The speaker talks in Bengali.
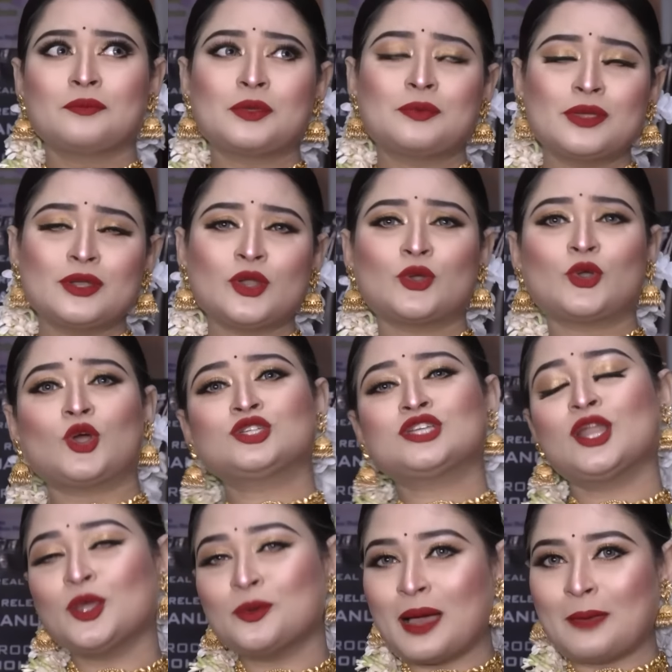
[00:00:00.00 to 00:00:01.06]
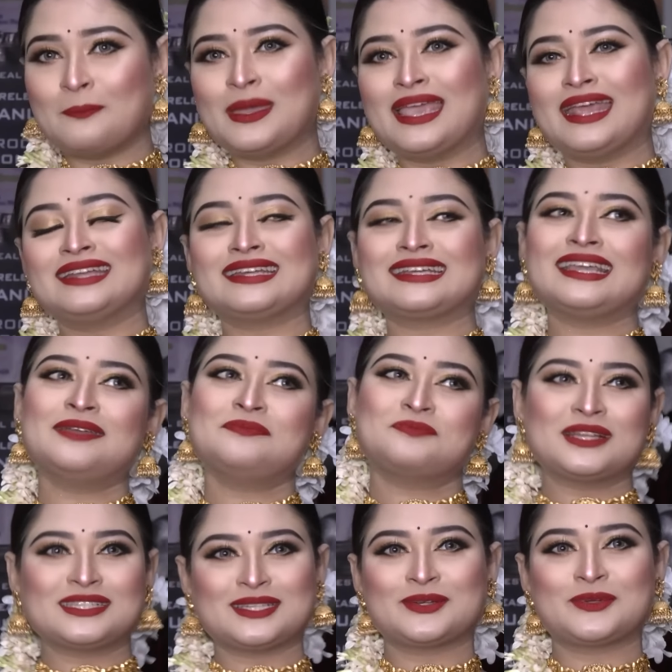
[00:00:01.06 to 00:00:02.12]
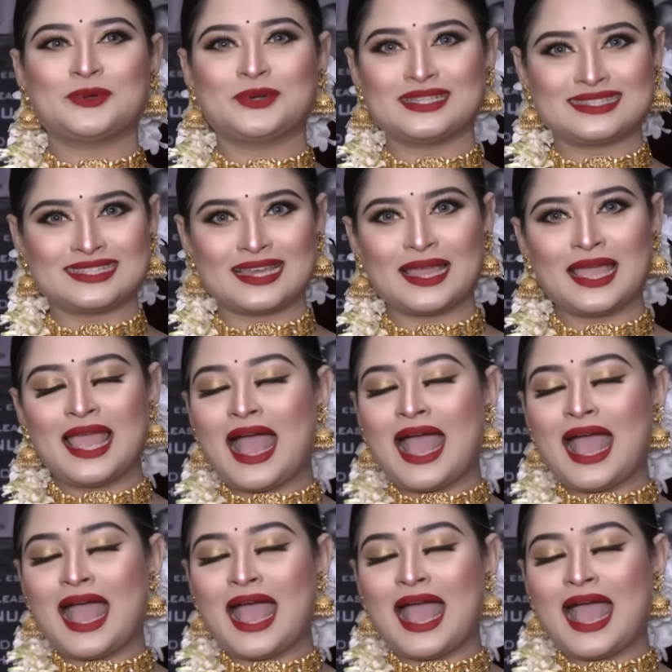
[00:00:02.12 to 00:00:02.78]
বিভিন্ন রসালোভাবে এটাকে প্রেজেন্ট করেছে